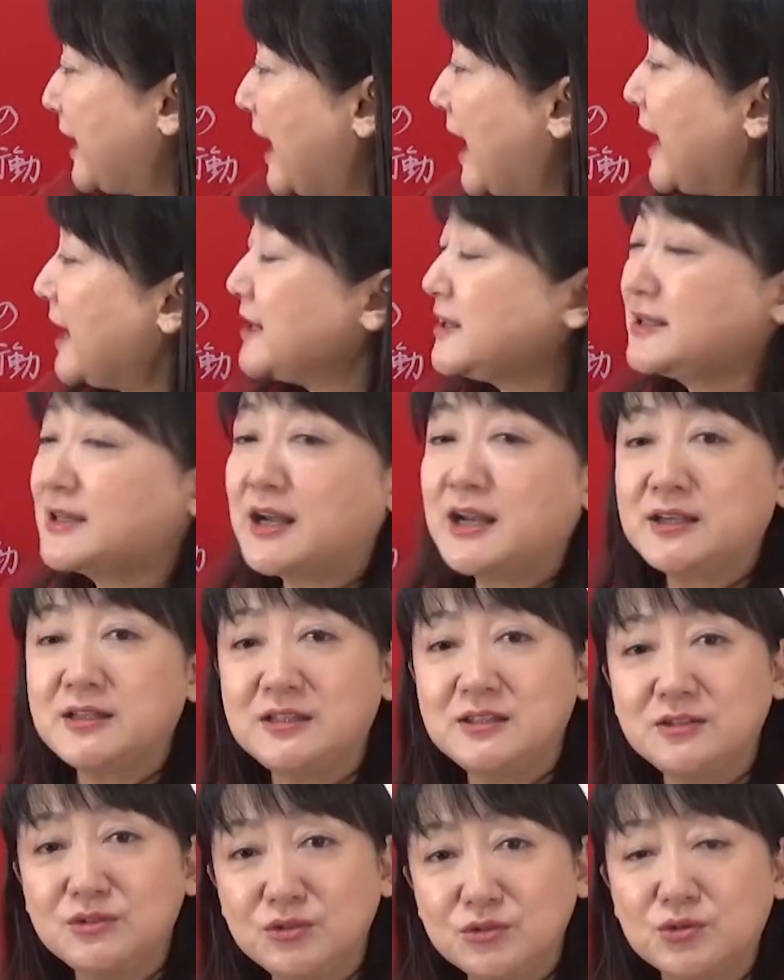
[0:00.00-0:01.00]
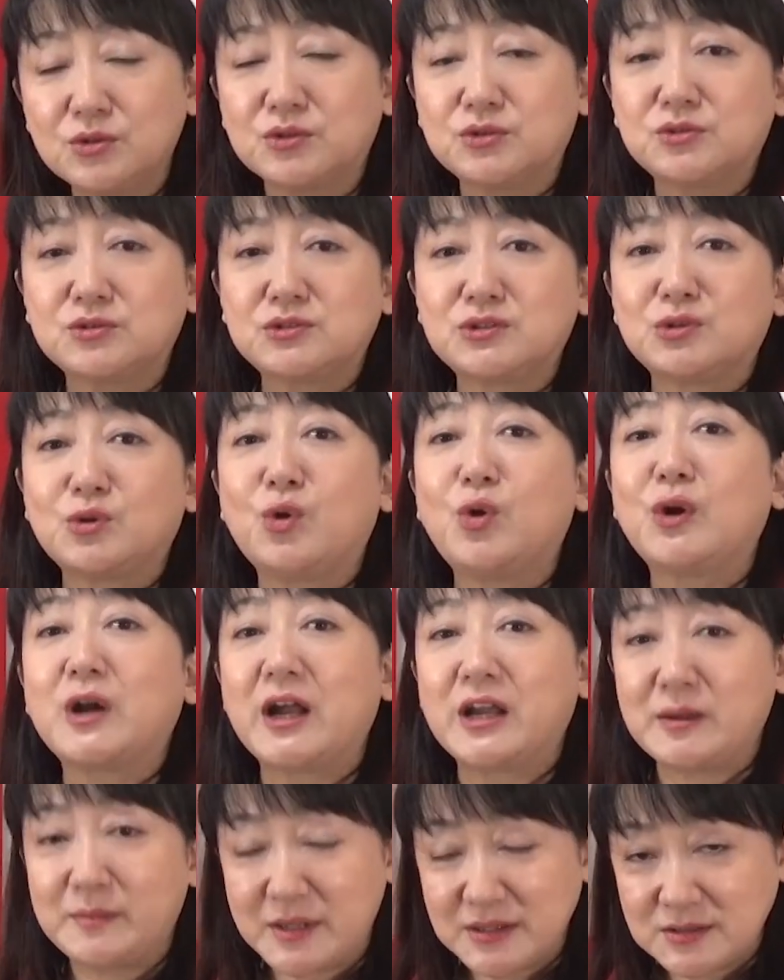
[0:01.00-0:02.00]
アンカリングという手法が
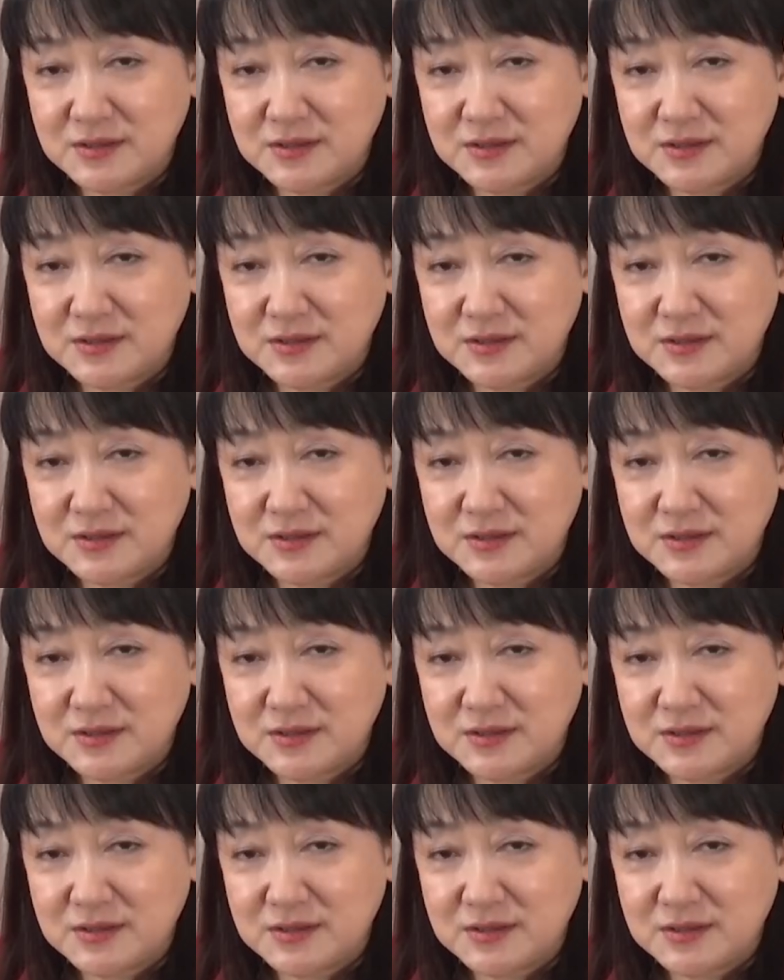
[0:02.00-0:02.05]
ありま